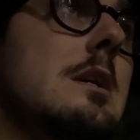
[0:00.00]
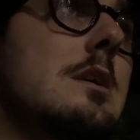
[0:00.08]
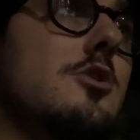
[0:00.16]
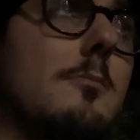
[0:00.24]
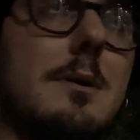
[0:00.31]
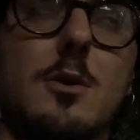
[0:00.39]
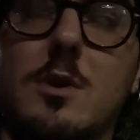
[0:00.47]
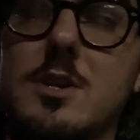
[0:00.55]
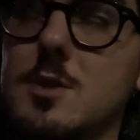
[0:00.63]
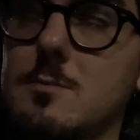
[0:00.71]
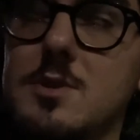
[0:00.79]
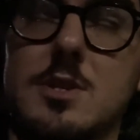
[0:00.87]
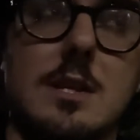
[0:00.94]
non per
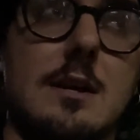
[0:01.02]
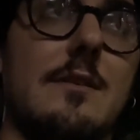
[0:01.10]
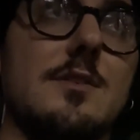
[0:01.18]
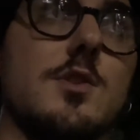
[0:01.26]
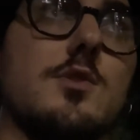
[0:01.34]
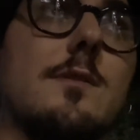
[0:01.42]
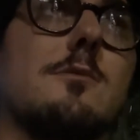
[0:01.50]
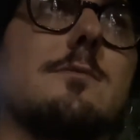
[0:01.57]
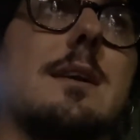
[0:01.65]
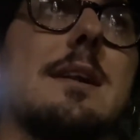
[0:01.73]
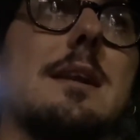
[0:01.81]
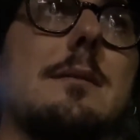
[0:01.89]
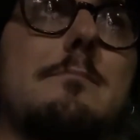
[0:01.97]
questo bisognava
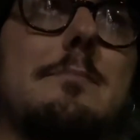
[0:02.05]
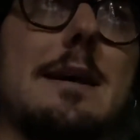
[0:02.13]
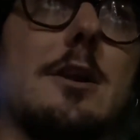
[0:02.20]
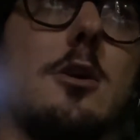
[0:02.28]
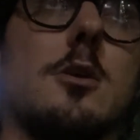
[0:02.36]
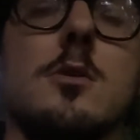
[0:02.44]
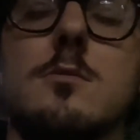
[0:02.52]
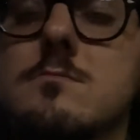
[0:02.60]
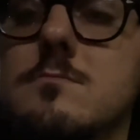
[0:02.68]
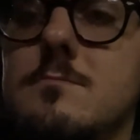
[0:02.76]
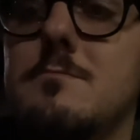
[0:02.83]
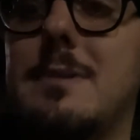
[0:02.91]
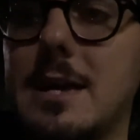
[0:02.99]
sottovalutarla, però,
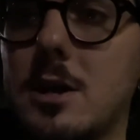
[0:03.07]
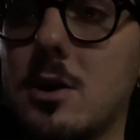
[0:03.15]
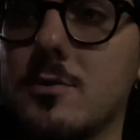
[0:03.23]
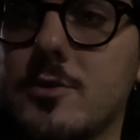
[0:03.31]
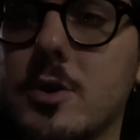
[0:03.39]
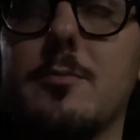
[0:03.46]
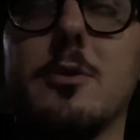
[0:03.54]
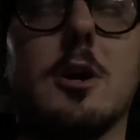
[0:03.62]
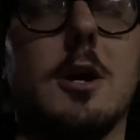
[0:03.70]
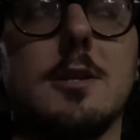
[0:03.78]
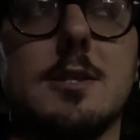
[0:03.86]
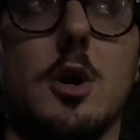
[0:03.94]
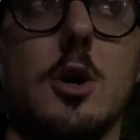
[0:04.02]
però troppe
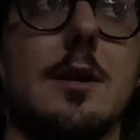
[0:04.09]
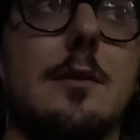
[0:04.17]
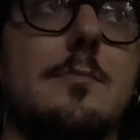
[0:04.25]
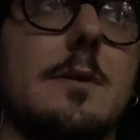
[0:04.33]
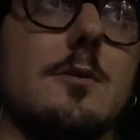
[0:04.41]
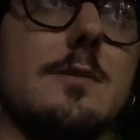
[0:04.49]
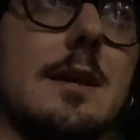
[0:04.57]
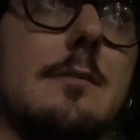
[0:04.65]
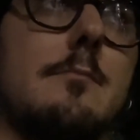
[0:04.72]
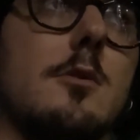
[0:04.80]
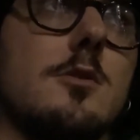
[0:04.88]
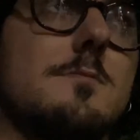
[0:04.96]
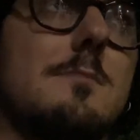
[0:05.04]
occasioni nel primo
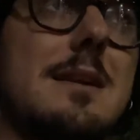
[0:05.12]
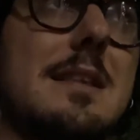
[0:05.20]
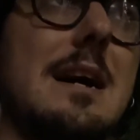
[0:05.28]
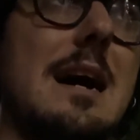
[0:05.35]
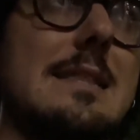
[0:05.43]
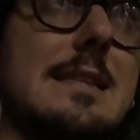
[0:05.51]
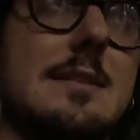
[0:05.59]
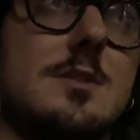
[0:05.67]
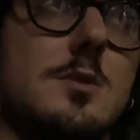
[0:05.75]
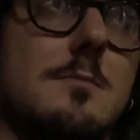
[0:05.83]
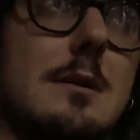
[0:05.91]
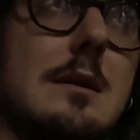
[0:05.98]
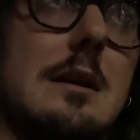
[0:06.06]
tempo sbagliate,
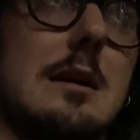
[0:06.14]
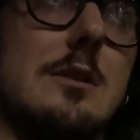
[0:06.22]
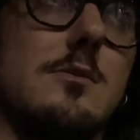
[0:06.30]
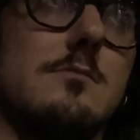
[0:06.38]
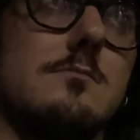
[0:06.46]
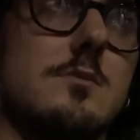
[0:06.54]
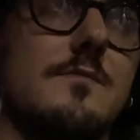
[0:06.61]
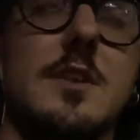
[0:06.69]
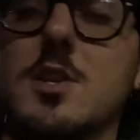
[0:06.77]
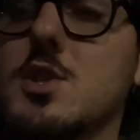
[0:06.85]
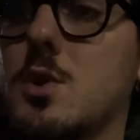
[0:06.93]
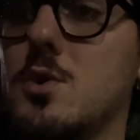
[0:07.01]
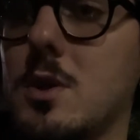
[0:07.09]
insomma non mi
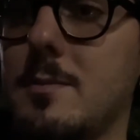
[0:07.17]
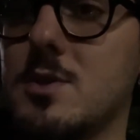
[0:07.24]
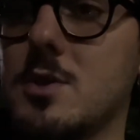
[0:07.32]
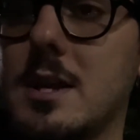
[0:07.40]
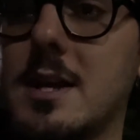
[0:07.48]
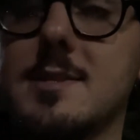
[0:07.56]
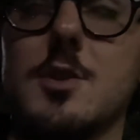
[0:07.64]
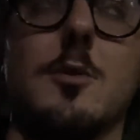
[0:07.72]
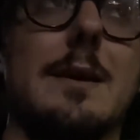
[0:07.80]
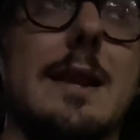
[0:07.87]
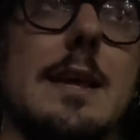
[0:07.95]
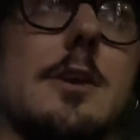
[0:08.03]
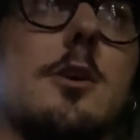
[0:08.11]
nascondo che mi sono incazzato
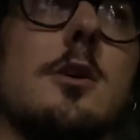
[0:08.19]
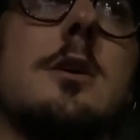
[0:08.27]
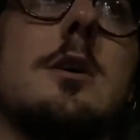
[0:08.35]
parecchio